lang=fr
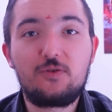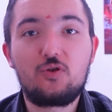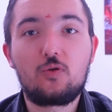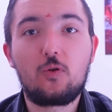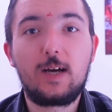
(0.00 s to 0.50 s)
tous
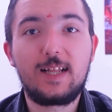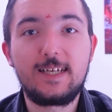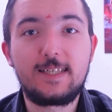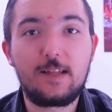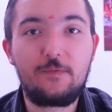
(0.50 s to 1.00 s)
ceux qui ont
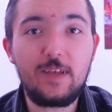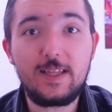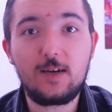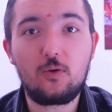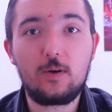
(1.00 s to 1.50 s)
cette
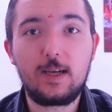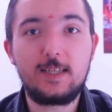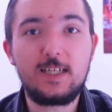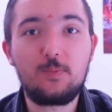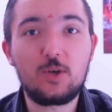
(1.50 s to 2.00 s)
vidéo et
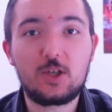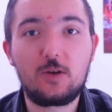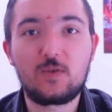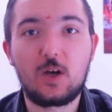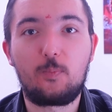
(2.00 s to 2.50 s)
dites-moi ce que
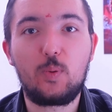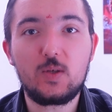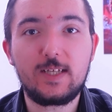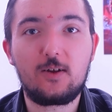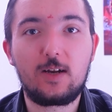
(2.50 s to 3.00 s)
vous en
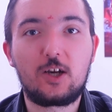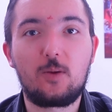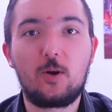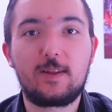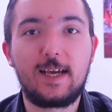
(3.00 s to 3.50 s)
pensez dans les
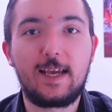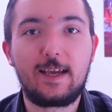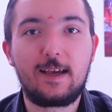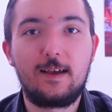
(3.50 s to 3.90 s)
commentaires.